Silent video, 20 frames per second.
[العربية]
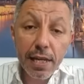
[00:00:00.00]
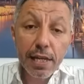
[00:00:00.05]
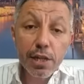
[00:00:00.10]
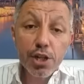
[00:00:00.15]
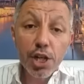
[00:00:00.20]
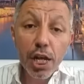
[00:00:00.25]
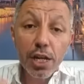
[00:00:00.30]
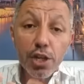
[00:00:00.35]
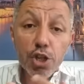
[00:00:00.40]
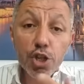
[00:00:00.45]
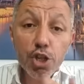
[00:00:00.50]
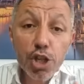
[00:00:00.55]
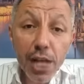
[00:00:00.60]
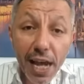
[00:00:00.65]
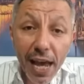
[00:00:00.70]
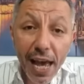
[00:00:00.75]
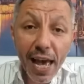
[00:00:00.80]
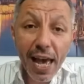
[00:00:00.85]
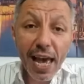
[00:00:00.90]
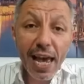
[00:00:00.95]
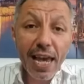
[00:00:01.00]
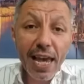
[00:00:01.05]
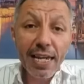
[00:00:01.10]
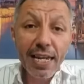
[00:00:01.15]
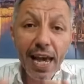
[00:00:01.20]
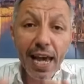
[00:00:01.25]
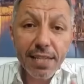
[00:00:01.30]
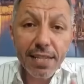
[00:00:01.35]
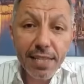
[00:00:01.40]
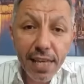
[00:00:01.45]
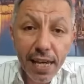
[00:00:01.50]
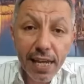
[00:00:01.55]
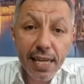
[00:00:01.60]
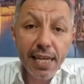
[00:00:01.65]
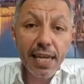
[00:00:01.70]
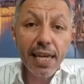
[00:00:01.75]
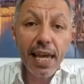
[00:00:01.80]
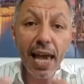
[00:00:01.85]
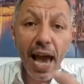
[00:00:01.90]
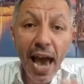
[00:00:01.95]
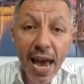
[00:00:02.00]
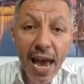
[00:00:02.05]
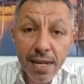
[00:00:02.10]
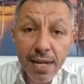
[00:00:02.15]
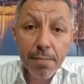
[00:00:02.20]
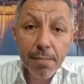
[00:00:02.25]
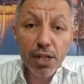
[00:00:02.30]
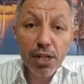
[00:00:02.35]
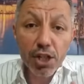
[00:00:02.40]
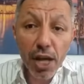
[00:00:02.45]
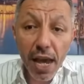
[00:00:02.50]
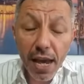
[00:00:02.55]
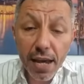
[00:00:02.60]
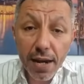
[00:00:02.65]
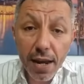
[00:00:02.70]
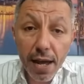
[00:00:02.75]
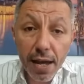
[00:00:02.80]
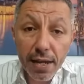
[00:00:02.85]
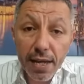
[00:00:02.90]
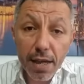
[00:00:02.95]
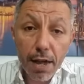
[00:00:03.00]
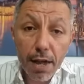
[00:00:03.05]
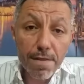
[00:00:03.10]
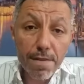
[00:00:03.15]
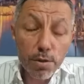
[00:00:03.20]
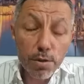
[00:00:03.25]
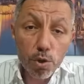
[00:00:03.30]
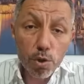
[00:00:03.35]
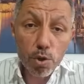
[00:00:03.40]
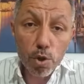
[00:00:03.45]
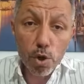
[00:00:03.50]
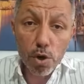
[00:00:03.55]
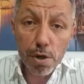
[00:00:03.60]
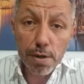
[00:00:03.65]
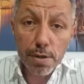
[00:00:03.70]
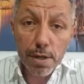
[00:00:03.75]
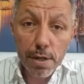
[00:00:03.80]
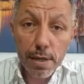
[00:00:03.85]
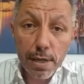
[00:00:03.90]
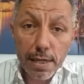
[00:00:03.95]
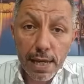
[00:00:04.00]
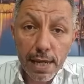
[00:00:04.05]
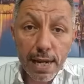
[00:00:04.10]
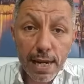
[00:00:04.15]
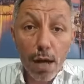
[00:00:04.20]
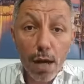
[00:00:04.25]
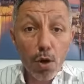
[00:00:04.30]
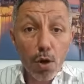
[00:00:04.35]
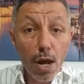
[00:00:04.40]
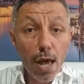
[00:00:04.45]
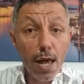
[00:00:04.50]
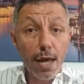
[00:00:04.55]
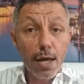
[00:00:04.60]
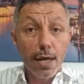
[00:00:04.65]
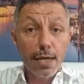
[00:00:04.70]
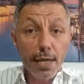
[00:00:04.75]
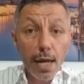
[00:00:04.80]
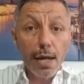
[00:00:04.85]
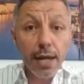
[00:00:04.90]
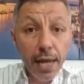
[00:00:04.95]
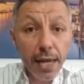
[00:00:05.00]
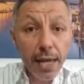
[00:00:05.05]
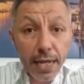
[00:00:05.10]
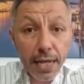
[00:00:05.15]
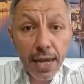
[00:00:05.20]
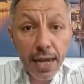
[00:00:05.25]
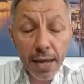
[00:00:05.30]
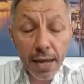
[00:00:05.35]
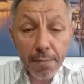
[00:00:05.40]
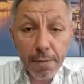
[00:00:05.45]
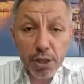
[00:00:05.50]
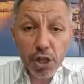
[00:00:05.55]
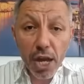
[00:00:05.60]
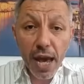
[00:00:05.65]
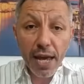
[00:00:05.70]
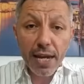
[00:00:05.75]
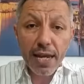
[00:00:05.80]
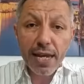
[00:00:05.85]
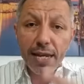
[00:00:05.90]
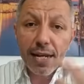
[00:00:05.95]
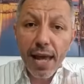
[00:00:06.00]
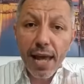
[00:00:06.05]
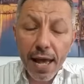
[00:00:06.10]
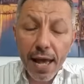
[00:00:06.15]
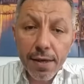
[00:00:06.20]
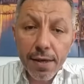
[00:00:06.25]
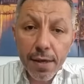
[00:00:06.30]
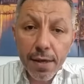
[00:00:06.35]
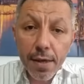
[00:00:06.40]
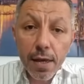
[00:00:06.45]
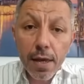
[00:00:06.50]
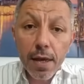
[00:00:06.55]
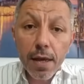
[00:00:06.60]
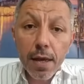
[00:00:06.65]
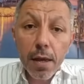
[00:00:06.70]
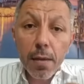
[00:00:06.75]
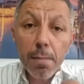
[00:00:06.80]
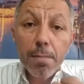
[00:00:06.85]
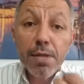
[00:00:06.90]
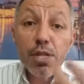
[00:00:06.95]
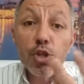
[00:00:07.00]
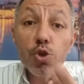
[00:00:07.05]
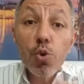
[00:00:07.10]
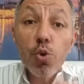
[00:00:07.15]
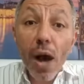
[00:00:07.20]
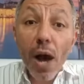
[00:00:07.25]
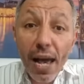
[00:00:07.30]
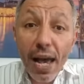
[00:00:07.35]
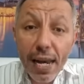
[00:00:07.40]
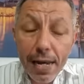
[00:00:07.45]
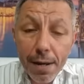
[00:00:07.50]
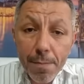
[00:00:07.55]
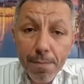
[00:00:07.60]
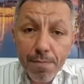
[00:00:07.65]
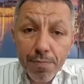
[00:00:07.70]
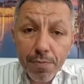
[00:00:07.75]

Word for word: شجعها انها تحكي عن مشاعرها كيف يا دكتور يعني اقولها يلا احكي لي عن مشاعرك لا بالسؤال